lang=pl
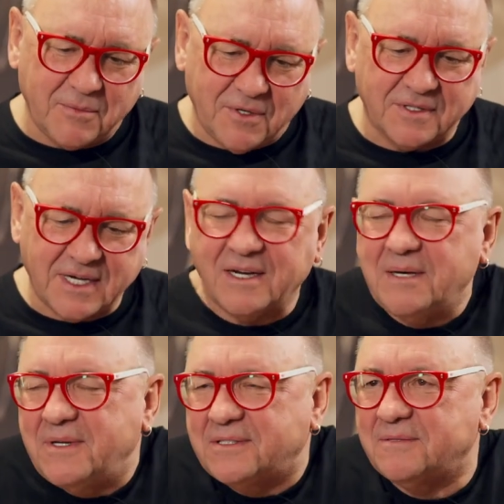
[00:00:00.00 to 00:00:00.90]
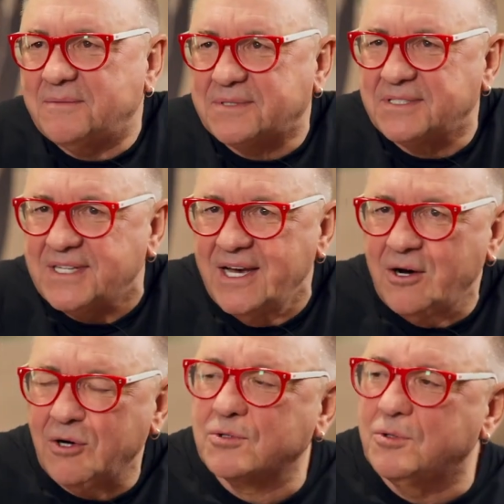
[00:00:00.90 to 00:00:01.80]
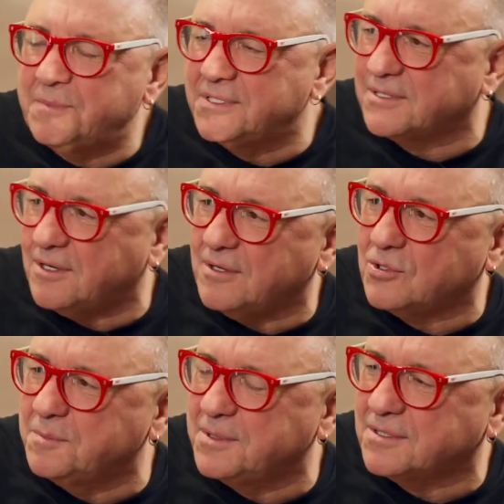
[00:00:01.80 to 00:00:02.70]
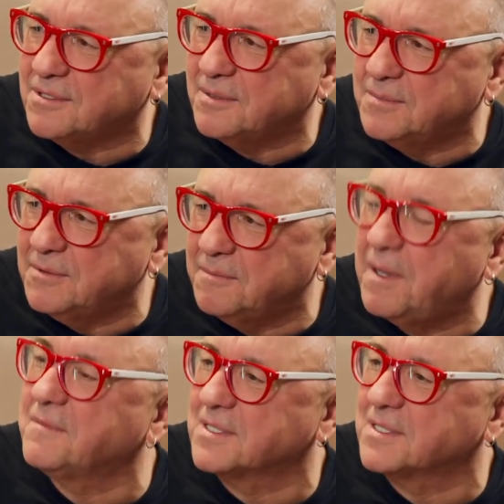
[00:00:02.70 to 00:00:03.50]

w samochodach elementy, no bo przecież odkupić to, kupić to, to były